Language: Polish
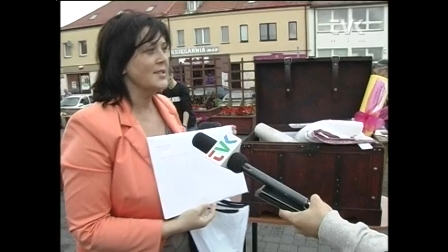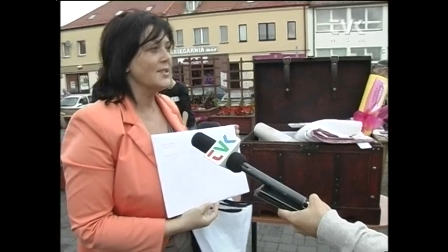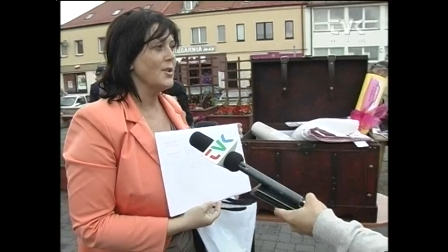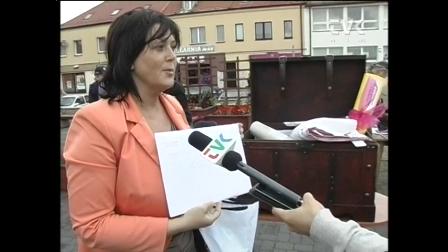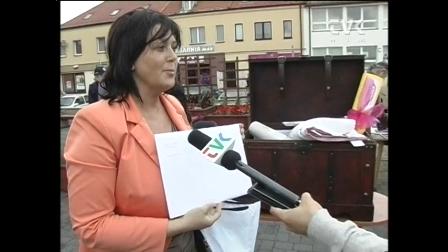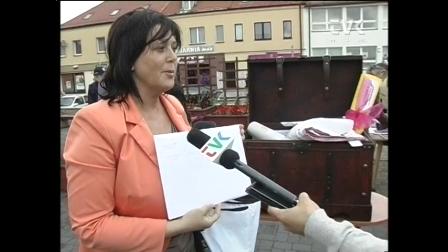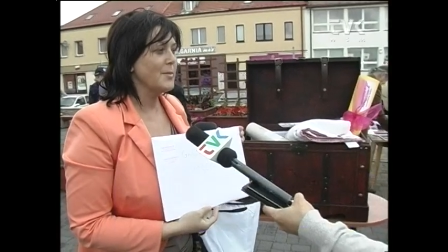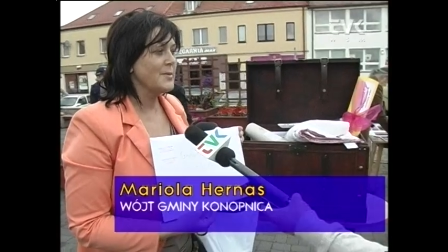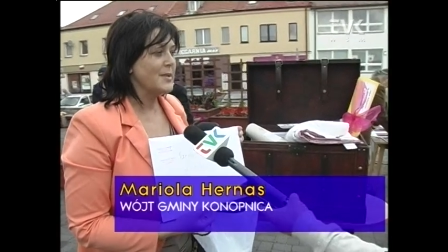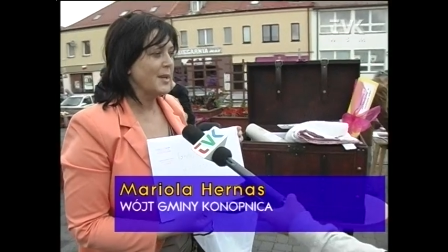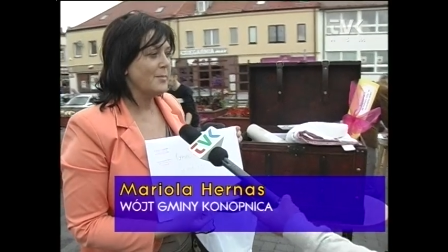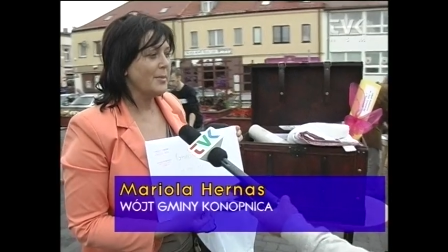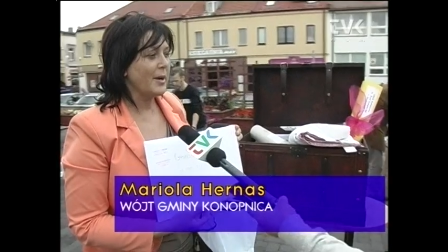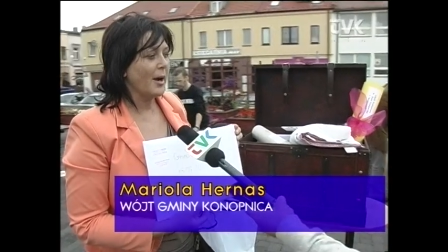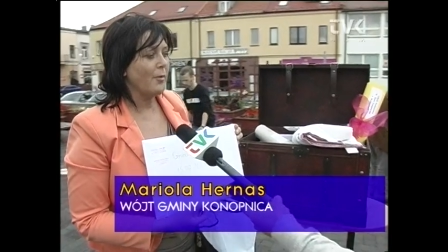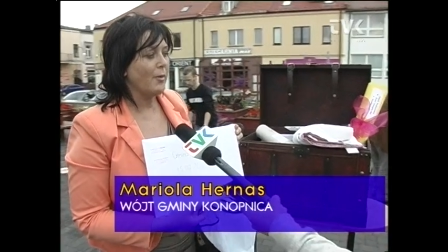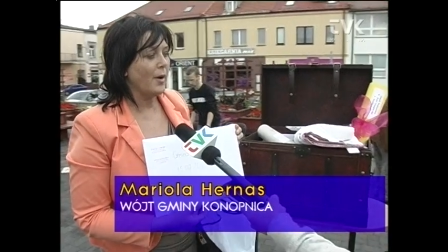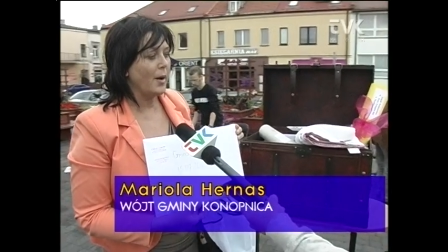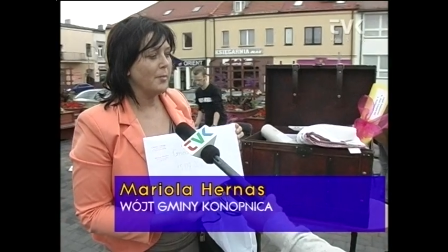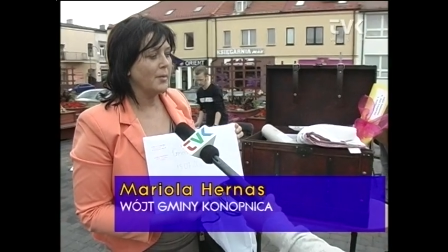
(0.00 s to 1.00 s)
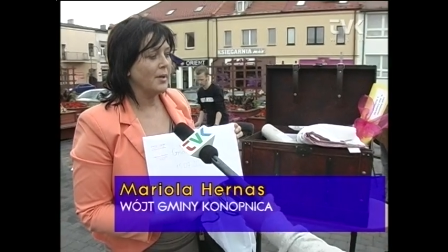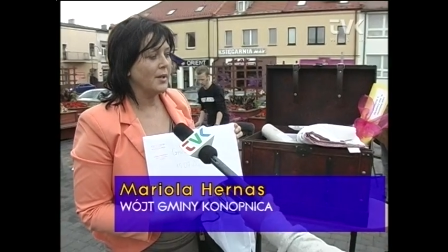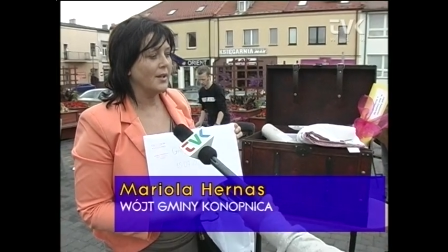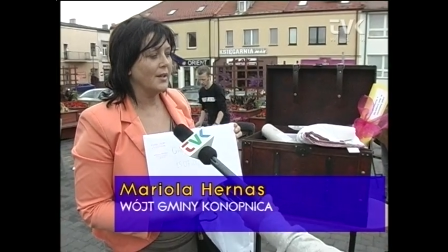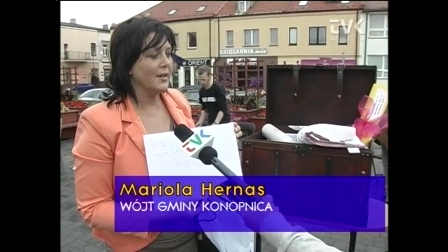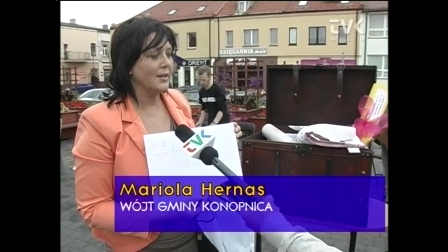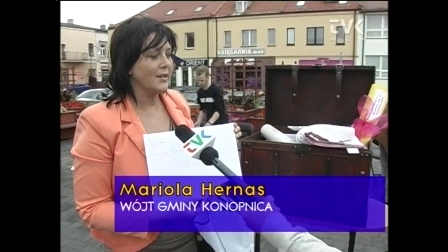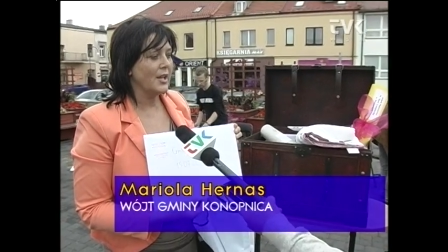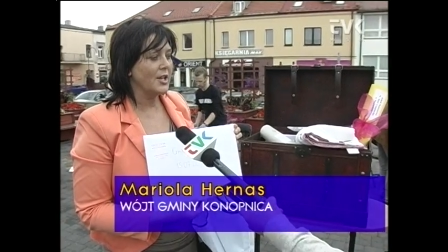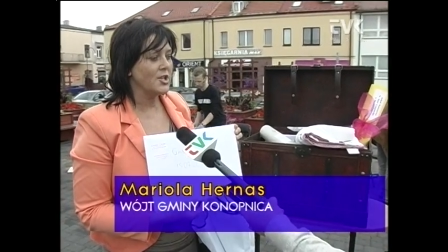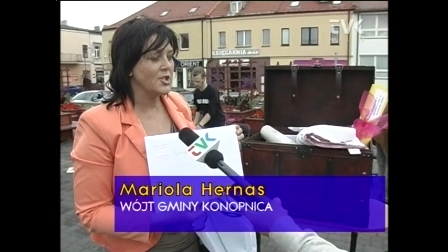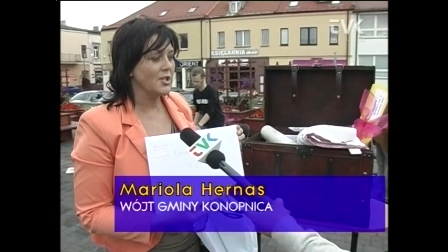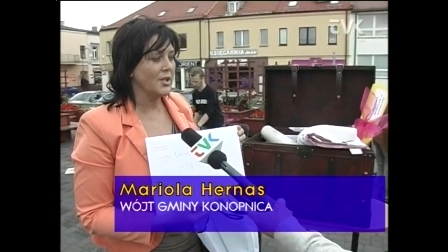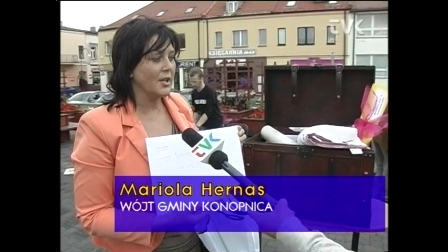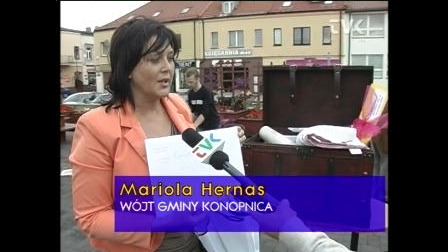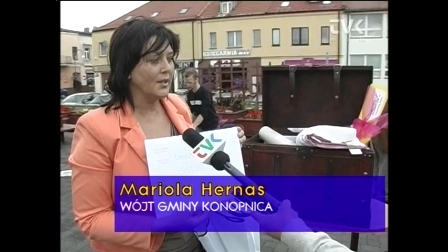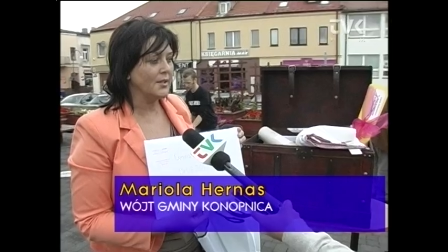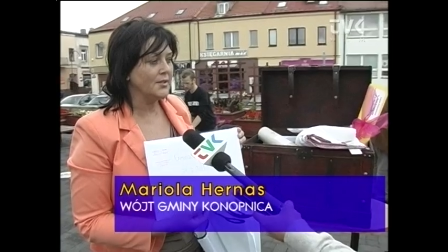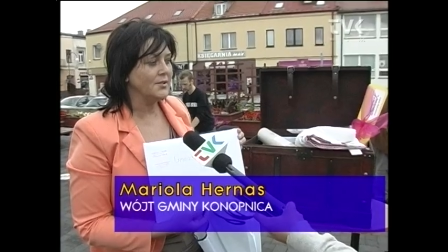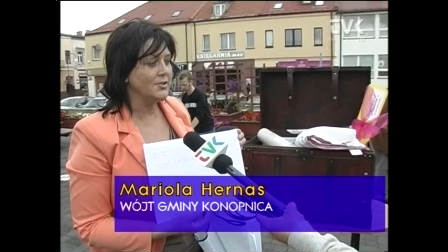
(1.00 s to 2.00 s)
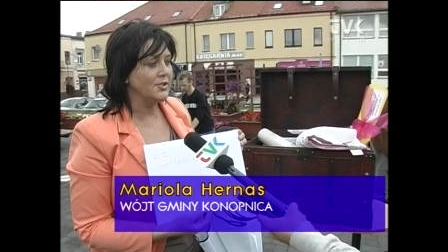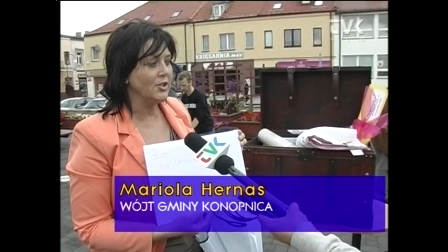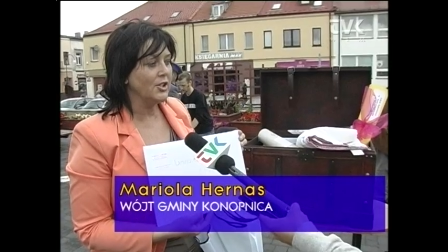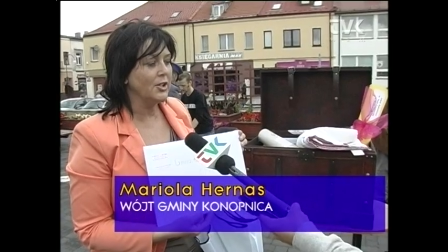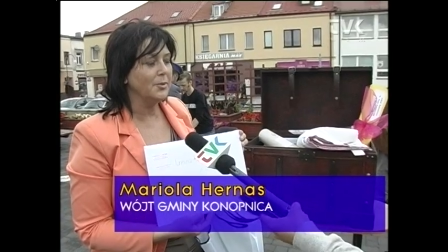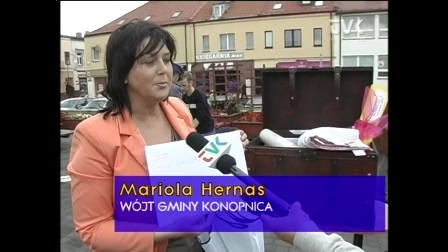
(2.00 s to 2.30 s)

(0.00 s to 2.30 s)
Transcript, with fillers: sobą zabrałam e, nasze dni